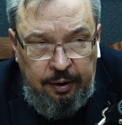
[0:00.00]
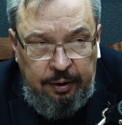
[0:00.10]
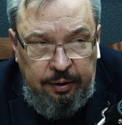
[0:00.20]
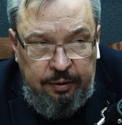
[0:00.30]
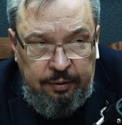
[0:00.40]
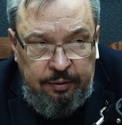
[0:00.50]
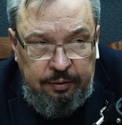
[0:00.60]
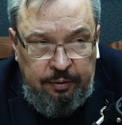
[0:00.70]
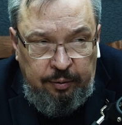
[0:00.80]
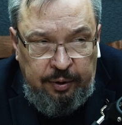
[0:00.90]
И
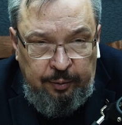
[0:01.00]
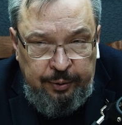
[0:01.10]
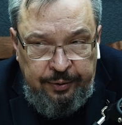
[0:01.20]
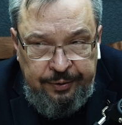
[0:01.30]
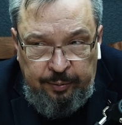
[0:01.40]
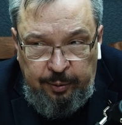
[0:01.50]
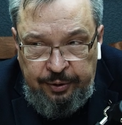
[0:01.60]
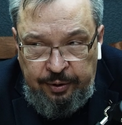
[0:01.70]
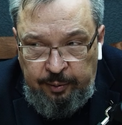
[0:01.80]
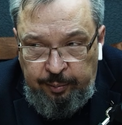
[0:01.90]
э, руководство
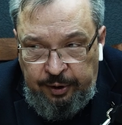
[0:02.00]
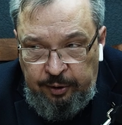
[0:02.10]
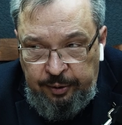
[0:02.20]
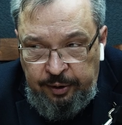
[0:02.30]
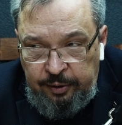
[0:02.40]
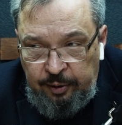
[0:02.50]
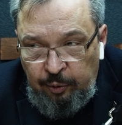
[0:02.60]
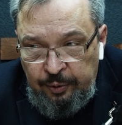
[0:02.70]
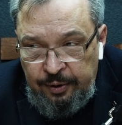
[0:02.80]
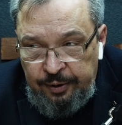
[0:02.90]
Азербайджана принимает, на
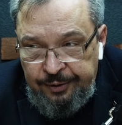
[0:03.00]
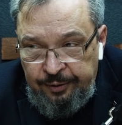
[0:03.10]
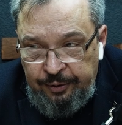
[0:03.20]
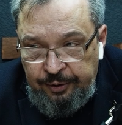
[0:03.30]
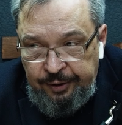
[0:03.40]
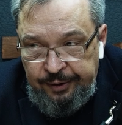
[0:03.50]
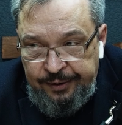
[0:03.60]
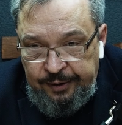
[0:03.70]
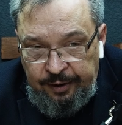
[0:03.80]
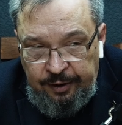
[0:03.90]
мой взгляд, совершенно
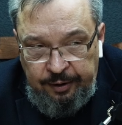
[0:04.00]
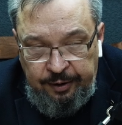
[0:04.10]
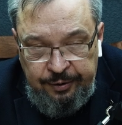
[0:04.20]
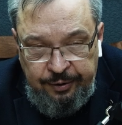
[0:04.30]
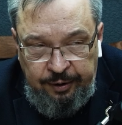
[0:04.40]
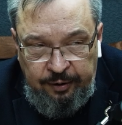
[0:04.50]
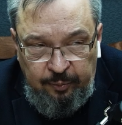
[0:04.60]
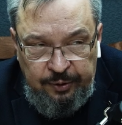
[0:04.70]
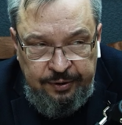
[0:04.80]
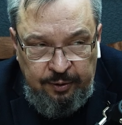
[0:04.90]
рациональное решение,
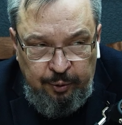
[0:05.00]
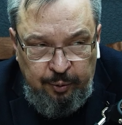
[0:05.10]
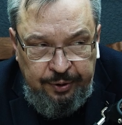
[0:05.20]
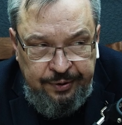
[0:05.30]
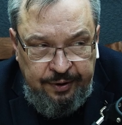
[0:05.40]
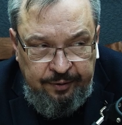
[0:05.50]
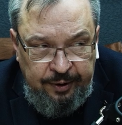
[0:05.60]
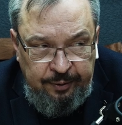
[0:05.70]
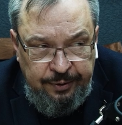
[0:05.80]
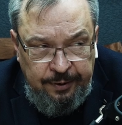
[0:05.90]
вместо того, чтобы
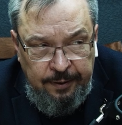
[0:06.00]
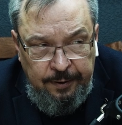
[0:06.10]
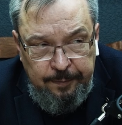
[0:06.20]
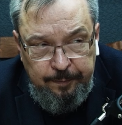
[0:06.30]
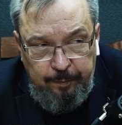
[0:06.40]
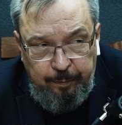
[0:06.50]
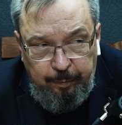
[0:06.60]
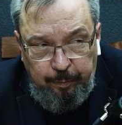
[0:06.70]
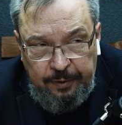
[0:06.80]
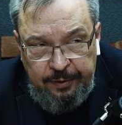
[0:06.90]
разговаривать
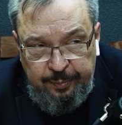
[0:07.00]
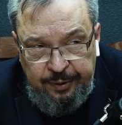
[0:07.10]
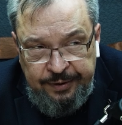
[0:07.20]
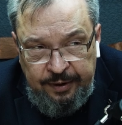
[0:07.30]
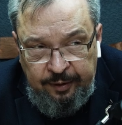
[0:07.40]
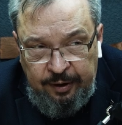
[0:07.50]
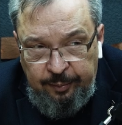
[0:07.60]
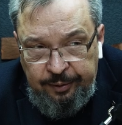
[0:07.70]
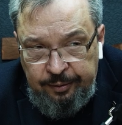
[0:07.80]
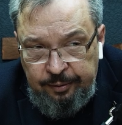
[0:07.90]
с
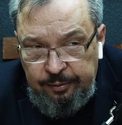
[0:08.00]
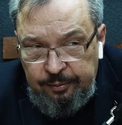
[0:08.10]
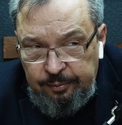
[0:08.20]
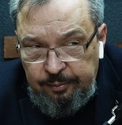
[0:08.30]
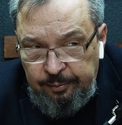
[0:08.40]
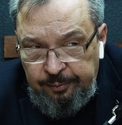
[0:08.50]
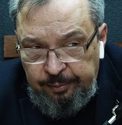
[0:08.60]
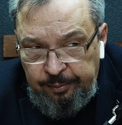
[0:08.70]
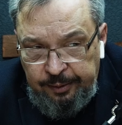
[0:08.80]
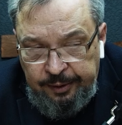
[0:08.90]
представителями
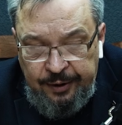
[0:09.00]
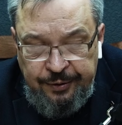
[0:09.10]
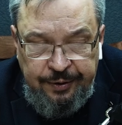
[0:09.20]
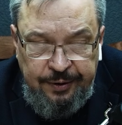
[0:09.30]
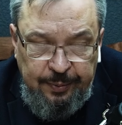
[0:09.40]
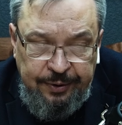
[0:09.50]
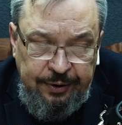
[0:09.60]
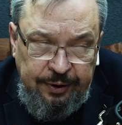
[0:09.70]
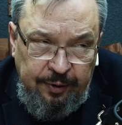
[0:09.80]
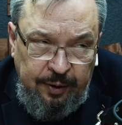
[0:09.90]
каждой из
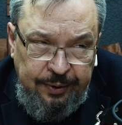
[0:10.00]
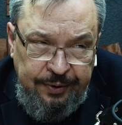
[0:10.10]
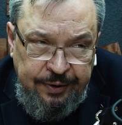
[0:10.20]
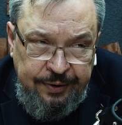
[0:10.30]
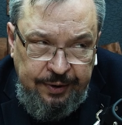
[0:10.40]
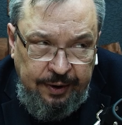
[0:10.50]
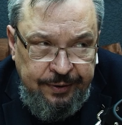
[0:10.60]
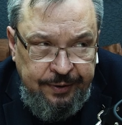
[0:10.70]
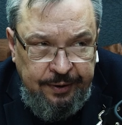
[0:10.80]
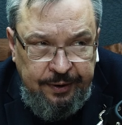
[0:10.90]
пяти европейских стран
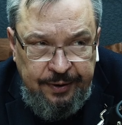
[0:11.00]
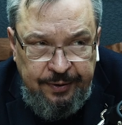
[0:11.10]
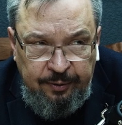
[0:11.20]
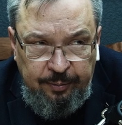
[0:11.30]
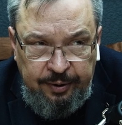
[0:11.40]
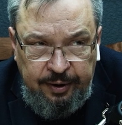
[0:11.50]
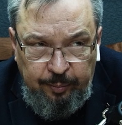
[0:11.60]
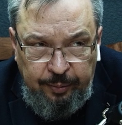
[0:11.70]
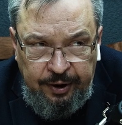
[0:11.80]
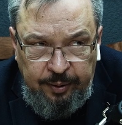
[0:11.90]
с их газовыми
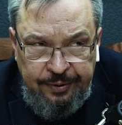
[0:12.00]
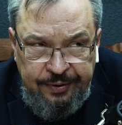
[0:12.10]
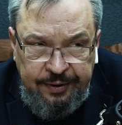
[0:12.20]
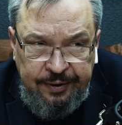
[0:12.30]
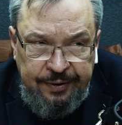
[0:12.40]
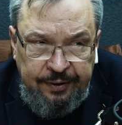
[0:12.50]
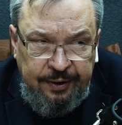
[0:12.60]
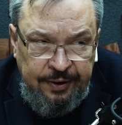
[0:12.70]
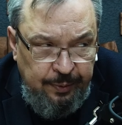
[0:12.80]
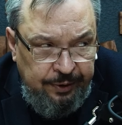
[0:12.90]
компаниями, с их
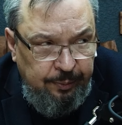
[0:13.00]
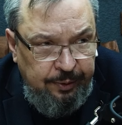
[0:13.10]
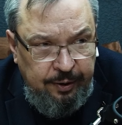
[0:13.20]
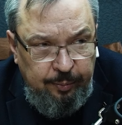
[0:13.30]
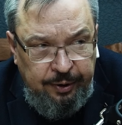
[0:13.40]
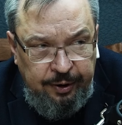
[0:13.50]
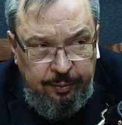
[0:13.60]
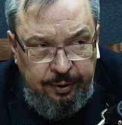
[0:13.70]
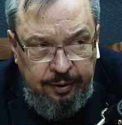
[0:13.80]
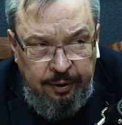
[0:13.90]
газотранспортными
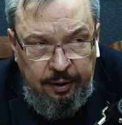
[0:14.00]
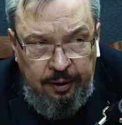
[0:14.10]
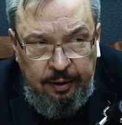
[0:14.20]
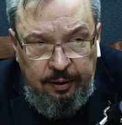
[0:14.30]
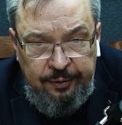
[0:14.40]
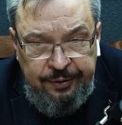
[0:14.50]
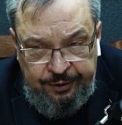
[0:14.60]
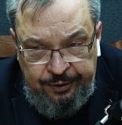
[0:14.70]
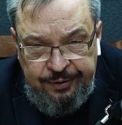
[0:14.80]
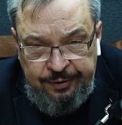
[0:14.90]
компаниями.
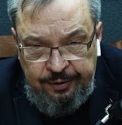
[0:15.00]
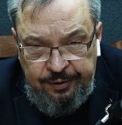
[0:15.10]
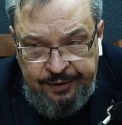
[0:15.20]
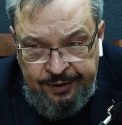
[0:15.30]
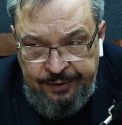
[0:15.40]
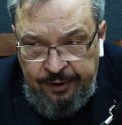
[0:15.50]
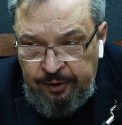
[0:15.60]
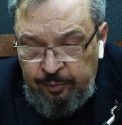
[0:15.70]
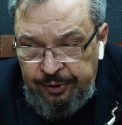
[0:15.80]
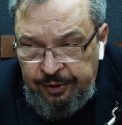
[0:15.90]
Встреча с, с
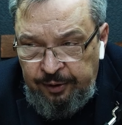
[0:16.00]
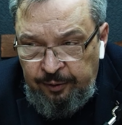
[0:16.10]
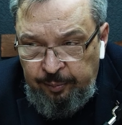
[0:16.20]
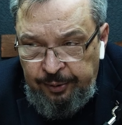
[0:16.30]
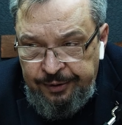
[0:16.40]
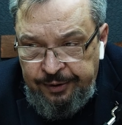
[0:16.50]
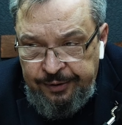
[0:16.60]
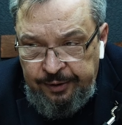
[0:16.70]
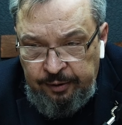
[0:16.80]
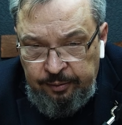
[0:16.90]
хозяином этих европейских
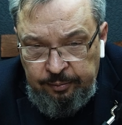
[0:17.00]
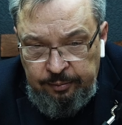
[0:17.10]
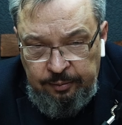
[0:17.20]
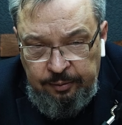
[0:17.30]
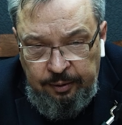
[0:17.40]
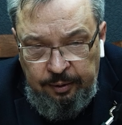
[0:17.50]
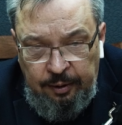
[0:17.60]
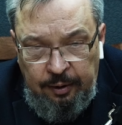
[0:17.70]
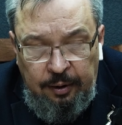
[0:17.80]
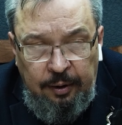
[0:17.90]
стран,
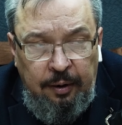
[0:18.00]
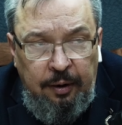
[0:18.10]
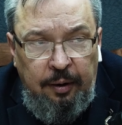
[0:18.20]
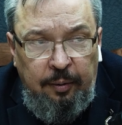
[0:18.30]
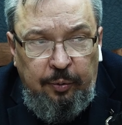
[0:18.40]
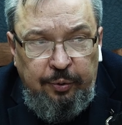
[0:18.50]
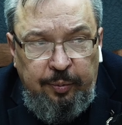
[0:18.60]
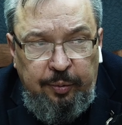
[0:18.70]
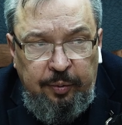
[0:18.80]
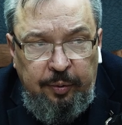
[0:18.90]

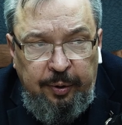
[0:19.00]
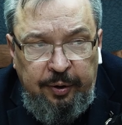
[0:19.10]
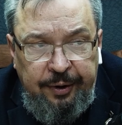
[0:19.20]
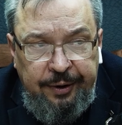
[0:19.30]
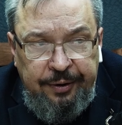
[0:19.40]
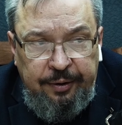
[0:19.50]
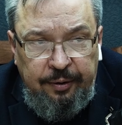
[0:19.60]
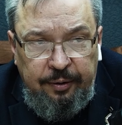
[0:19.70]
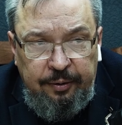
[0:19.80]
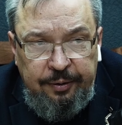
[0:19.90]
можно было бы поговорить
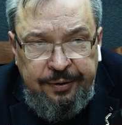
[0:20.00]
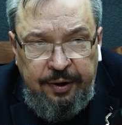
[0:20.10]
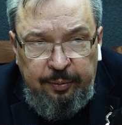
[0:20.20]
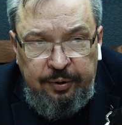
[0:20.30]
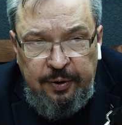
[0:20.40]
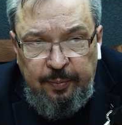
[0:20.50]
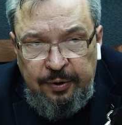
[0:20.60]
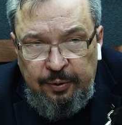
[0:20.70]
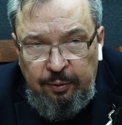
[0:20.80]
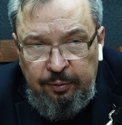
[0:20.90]
э, с кем-то из
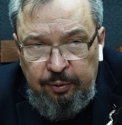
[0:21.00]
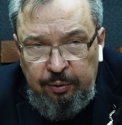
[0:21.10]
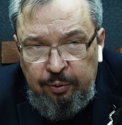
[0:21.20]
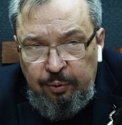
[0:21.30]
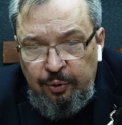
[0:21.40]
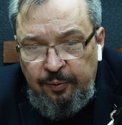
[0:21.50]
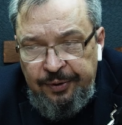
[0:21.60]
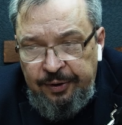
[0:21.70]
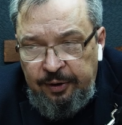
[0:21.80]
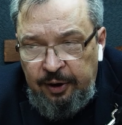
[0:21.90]
послов, но тут тоже
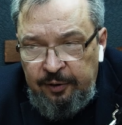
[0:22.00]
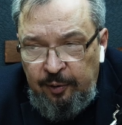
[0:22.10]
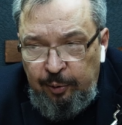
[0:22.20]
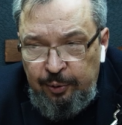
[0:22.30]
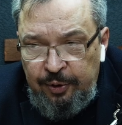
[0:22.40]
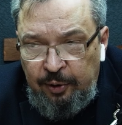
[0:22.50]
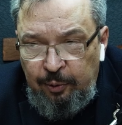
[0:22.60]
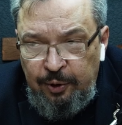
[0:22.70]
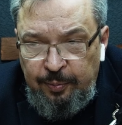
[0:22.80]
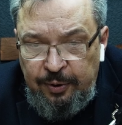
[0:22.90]
возникает вопрос,
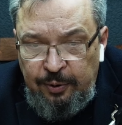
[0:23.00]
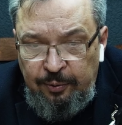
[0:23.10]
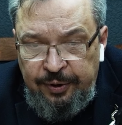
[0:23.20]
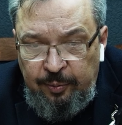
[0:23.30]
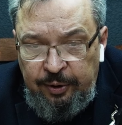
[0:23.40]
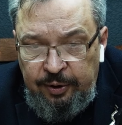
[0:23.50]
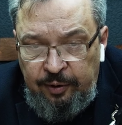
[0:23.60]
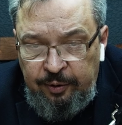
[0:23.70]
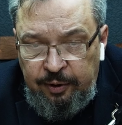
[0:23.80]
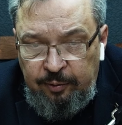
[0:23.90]
какой из послов самый
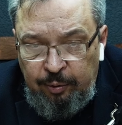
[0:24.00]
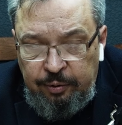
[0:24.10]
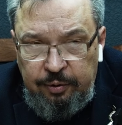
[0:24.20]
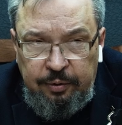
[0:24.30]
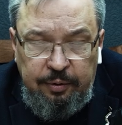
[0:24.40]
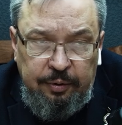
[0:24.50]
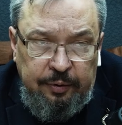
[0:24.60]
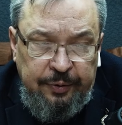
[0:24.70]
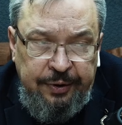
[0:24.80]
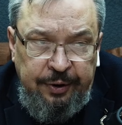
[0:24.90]
главный, и вот
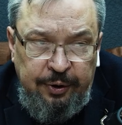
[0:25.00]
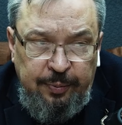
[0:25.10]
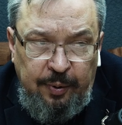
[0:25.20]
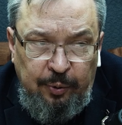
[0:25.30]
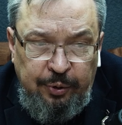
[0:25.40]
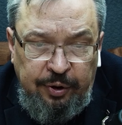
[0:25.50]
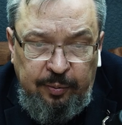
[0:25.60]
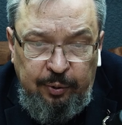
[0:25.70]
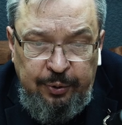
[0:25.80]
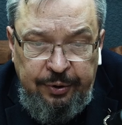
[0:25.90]
э, встреча с
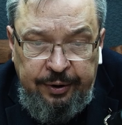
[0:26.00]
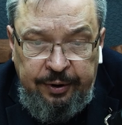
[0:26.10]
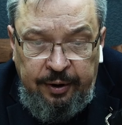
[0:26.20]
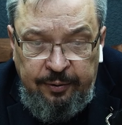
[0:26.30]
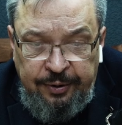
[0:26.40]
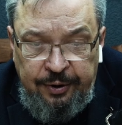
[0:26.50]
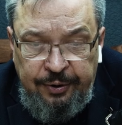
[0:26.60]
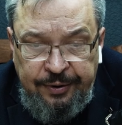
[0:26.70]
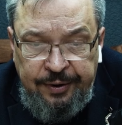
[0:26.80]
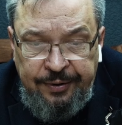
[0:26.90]
помощником госсекретаря,
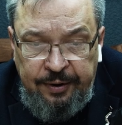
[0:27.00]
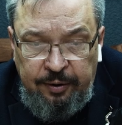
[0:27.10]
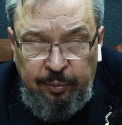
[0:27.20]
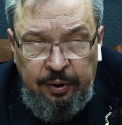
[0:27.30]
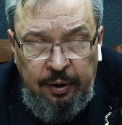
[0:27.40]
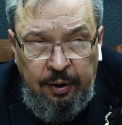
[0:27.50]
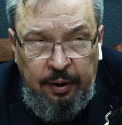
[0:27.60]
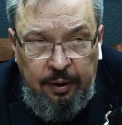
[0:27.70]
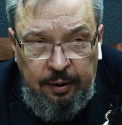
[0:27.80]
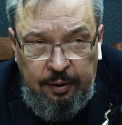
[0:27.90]
встреча с хозяином,
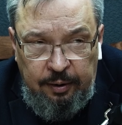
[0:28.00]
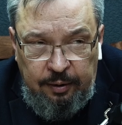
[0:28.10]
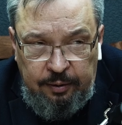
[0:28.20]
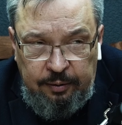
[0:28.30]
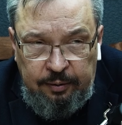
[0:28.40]
э,